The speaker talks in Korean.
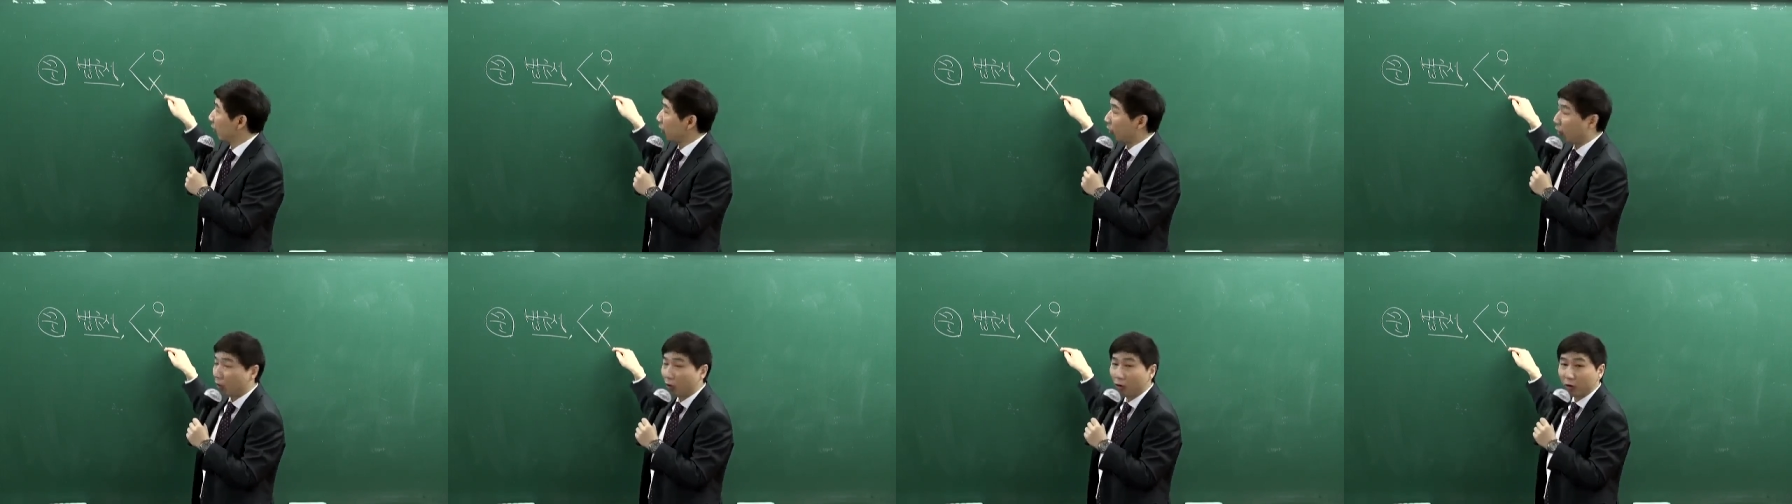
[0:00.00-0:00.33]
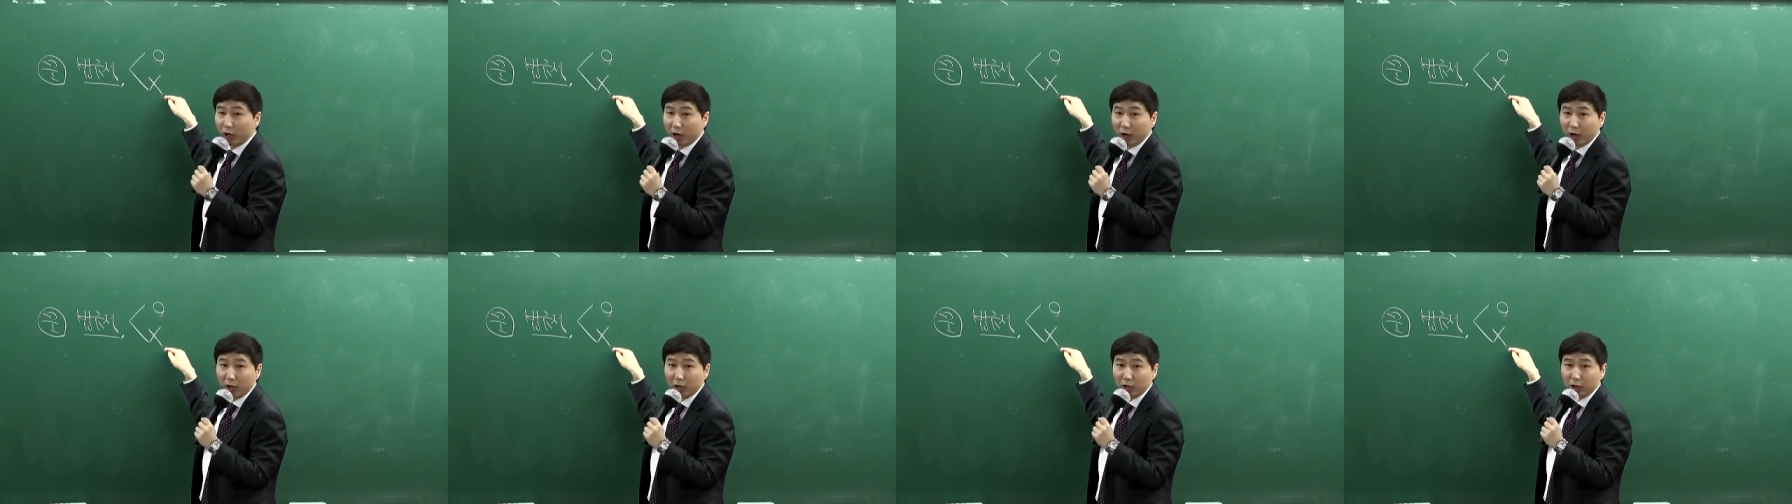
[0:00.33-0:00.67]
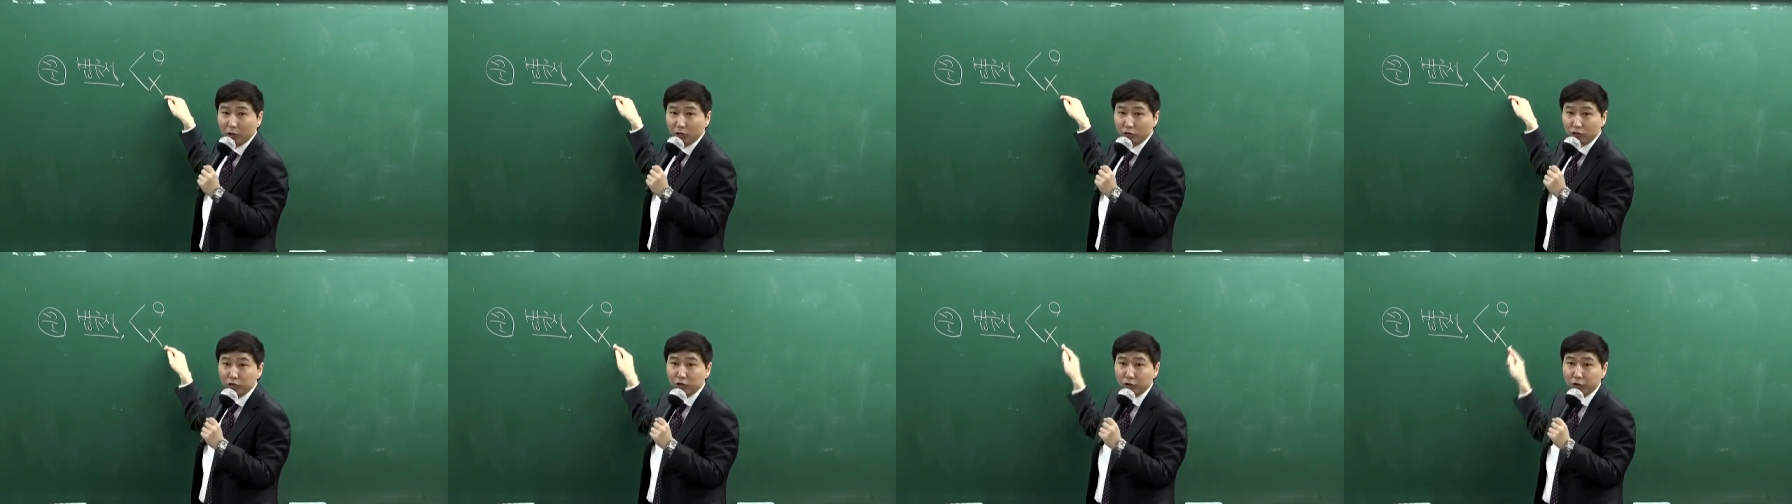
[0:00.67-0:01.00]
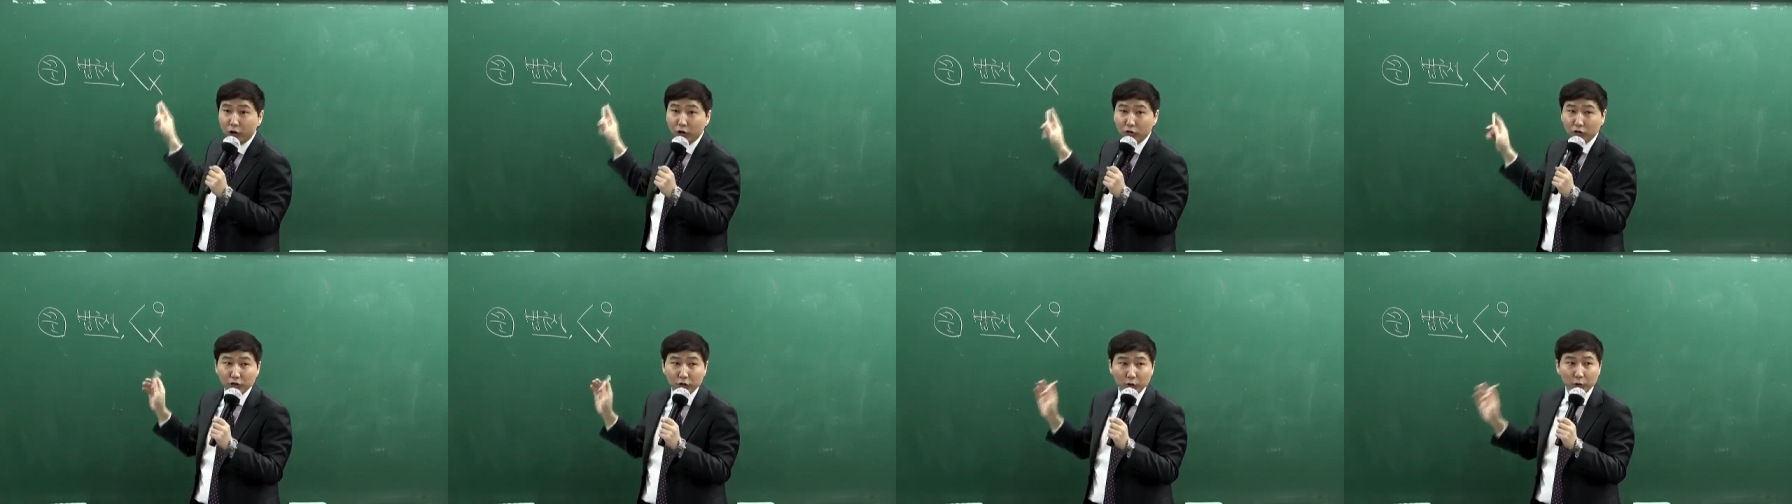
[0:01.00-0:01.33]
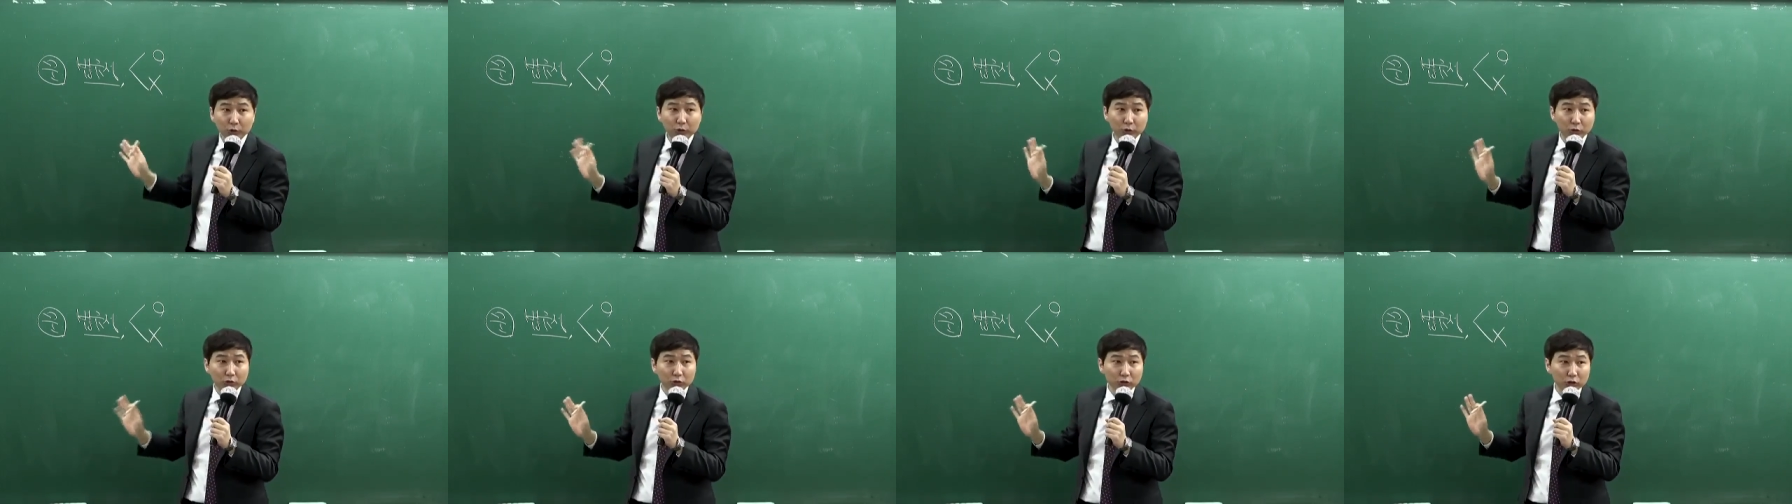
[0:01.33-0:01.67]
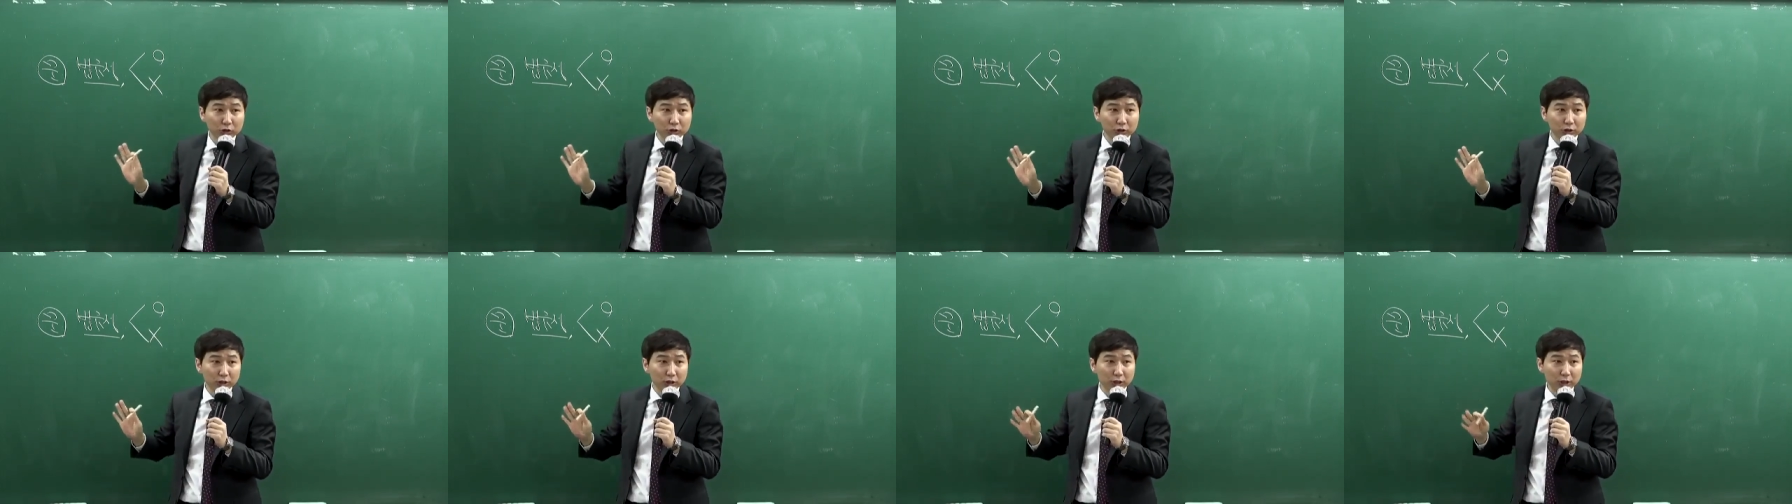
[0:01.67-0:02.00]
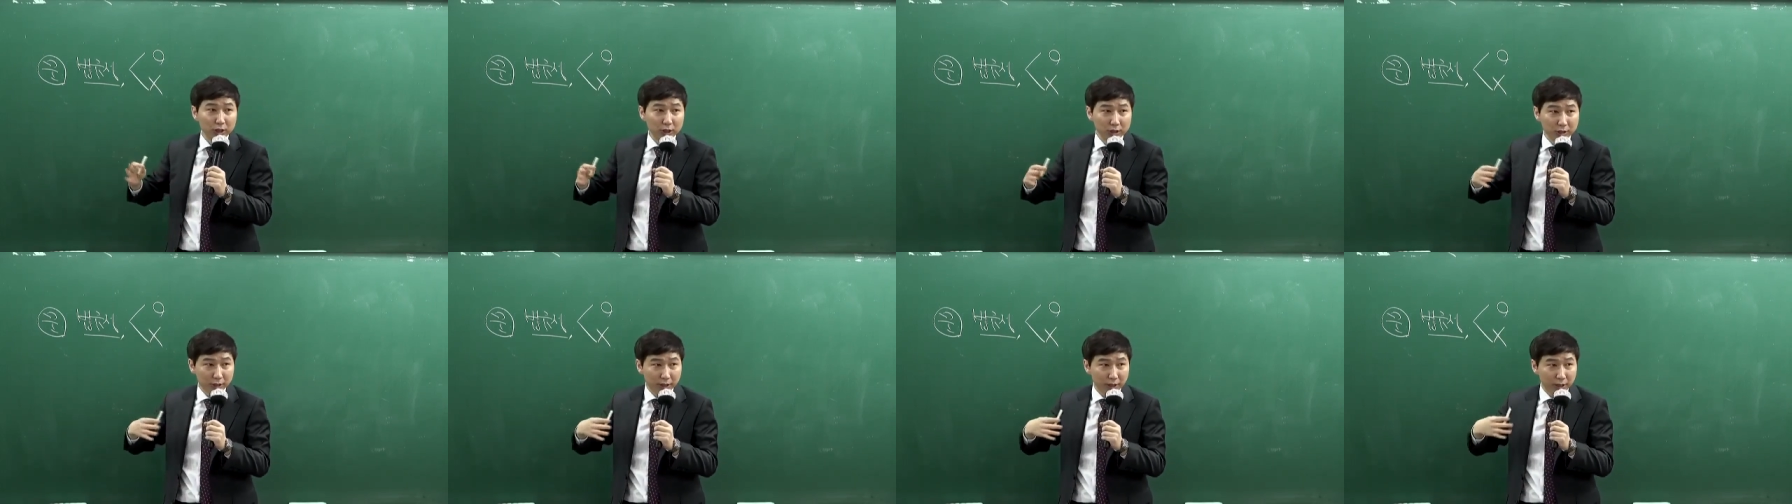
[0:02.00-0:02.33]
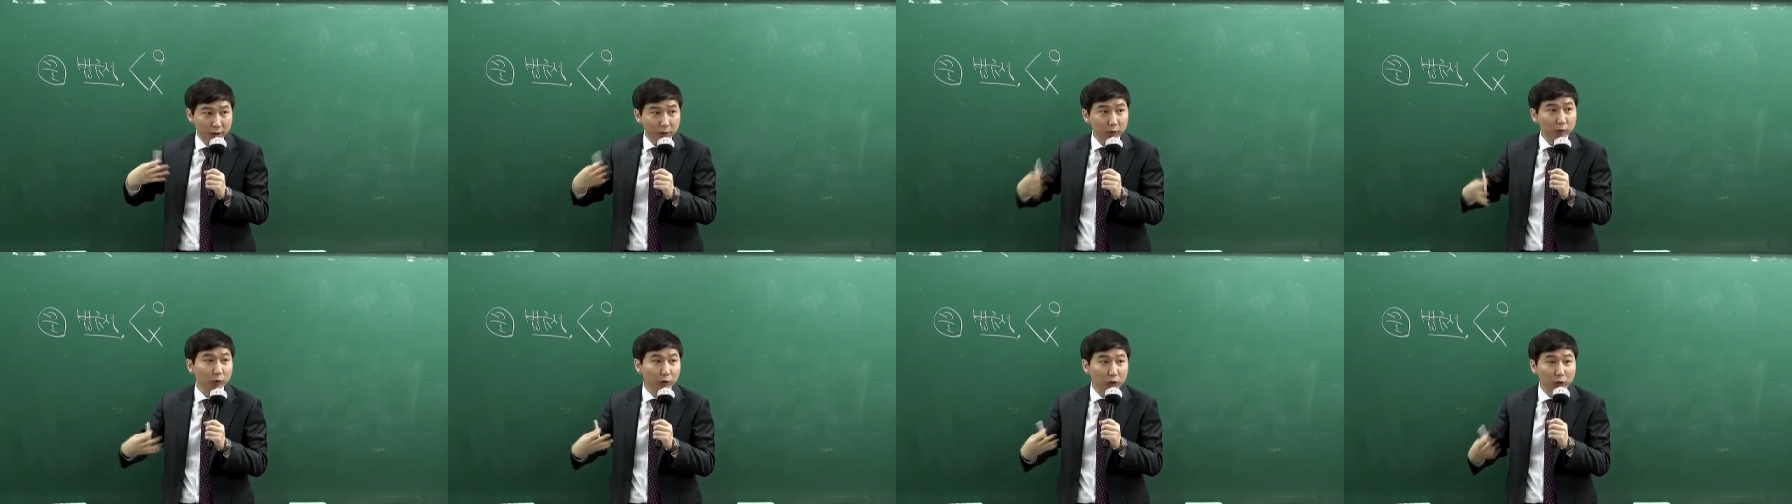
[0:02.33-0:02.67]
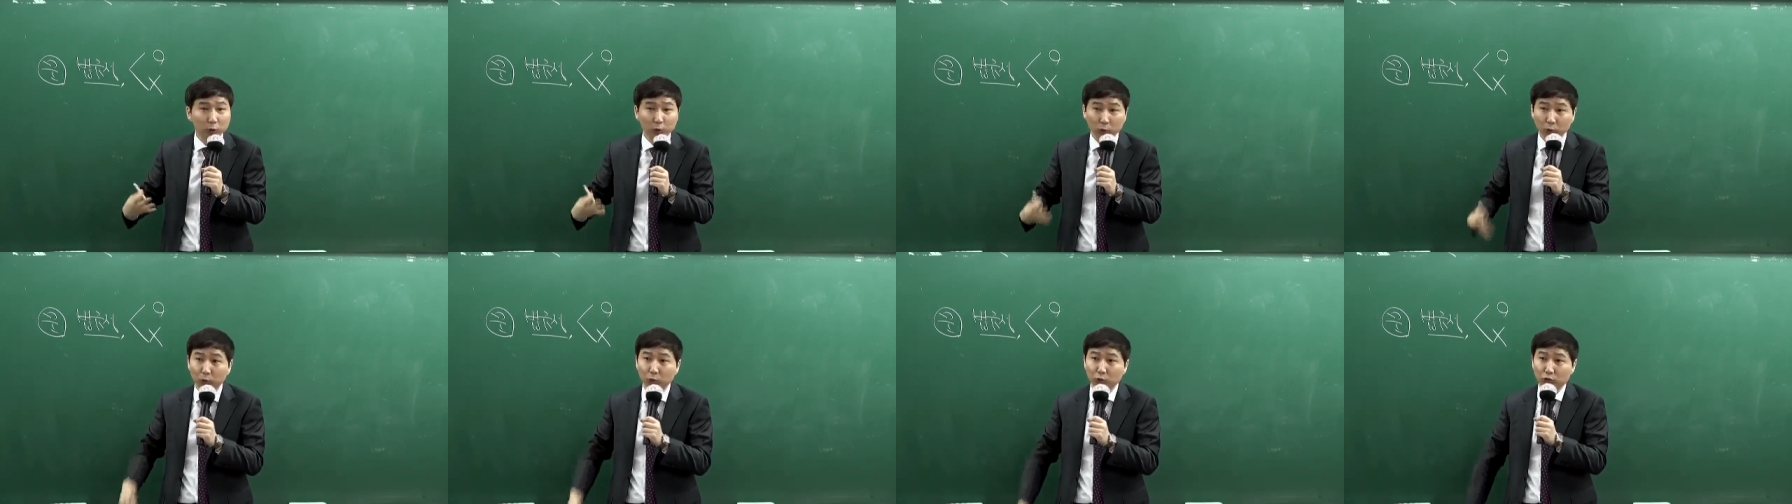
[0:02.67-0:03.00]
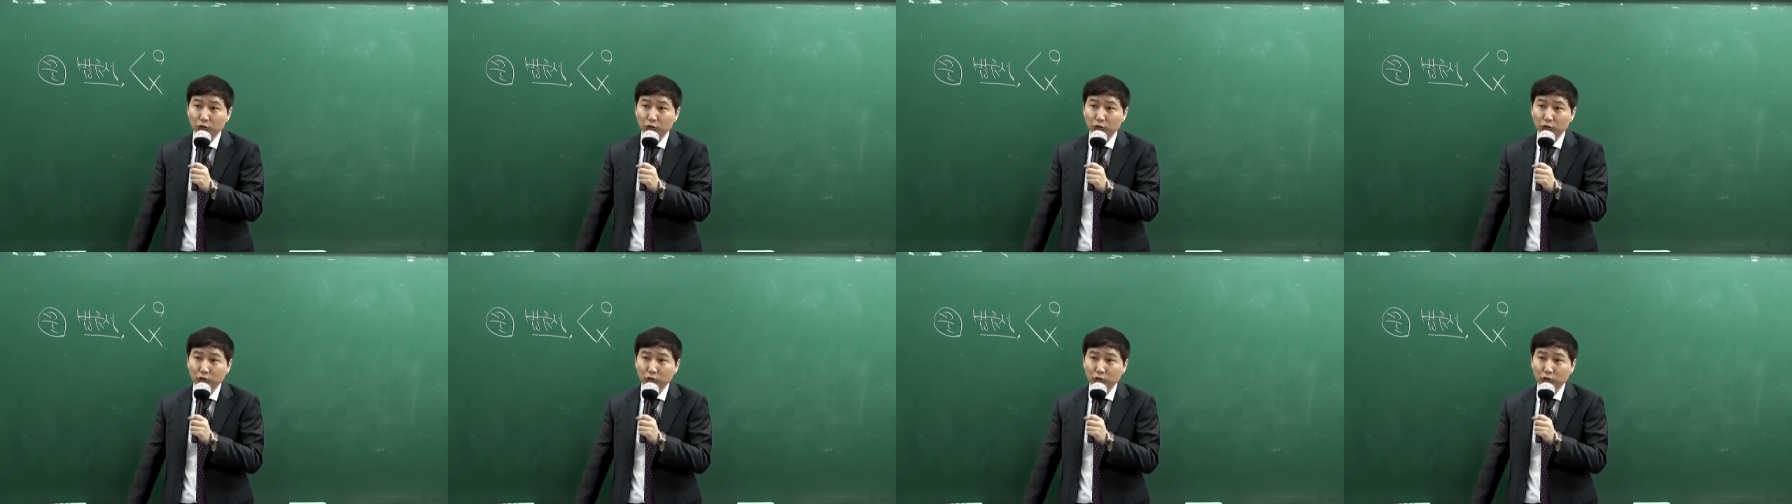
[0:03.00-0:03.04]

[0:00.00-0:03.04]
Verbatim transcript: 없거나 주, 결국 이런 경우는 이제 해석론이 도,